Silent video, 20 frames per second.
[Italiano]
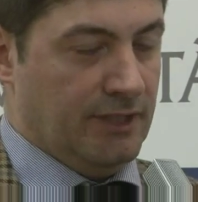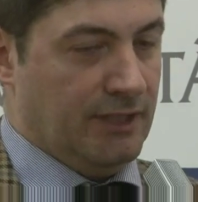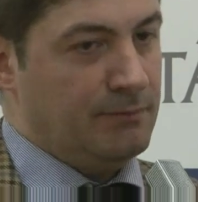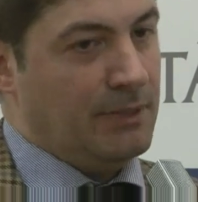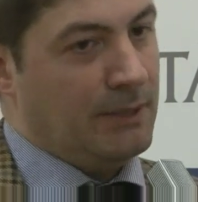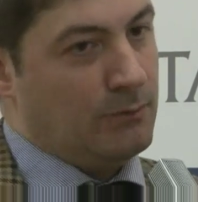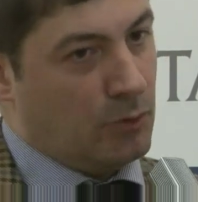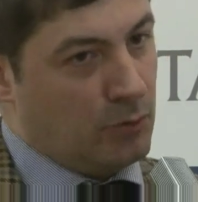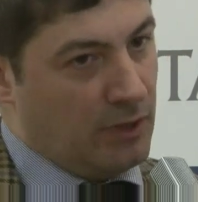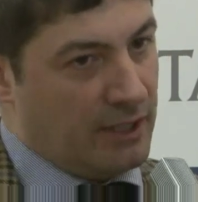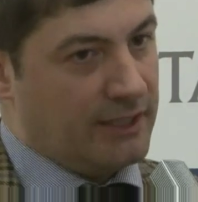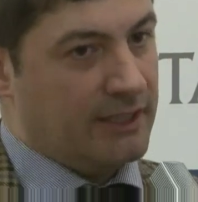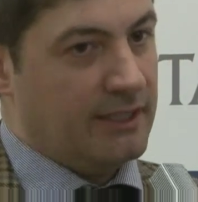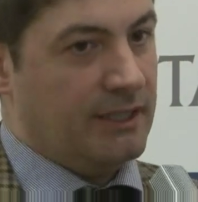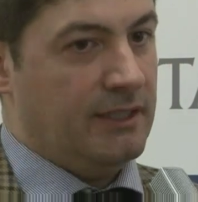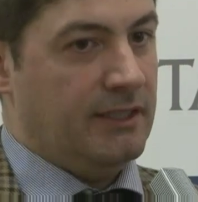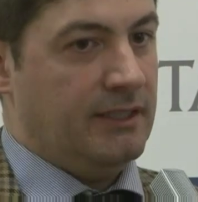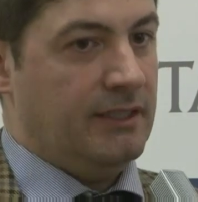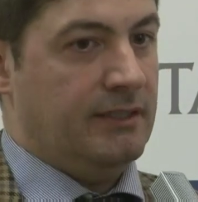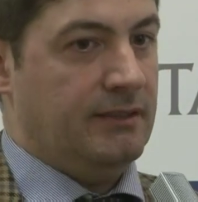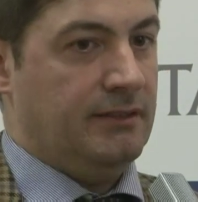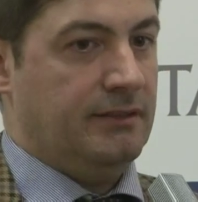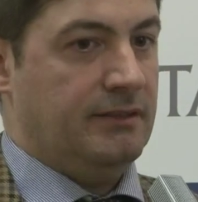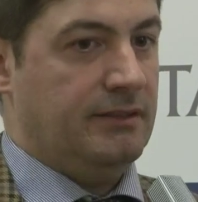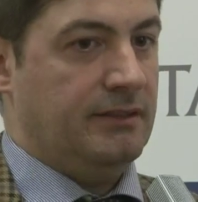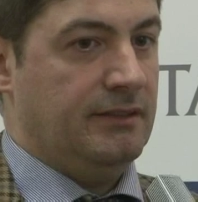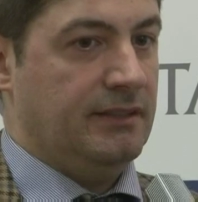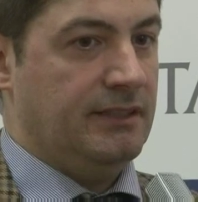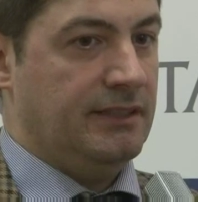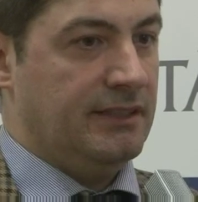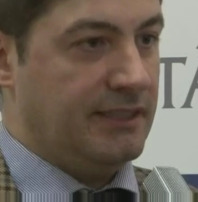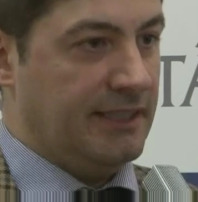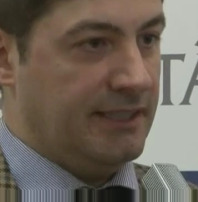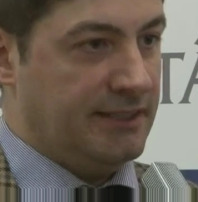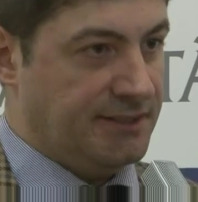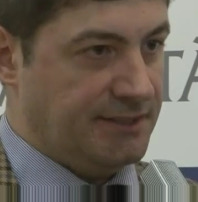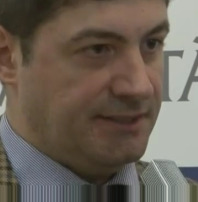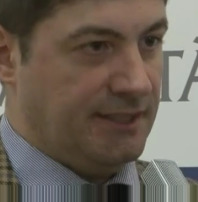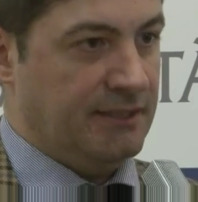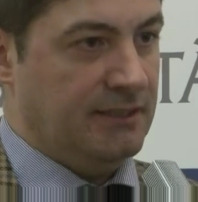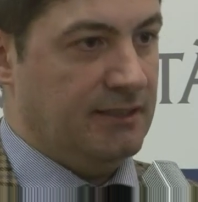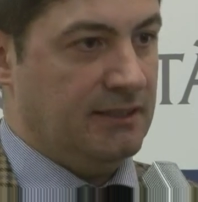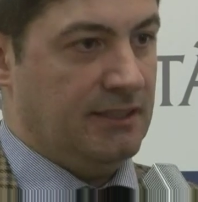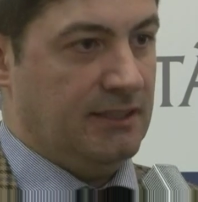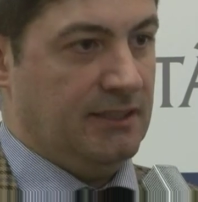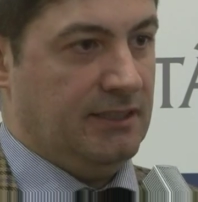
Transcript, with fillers: Abbiamo qualche interessante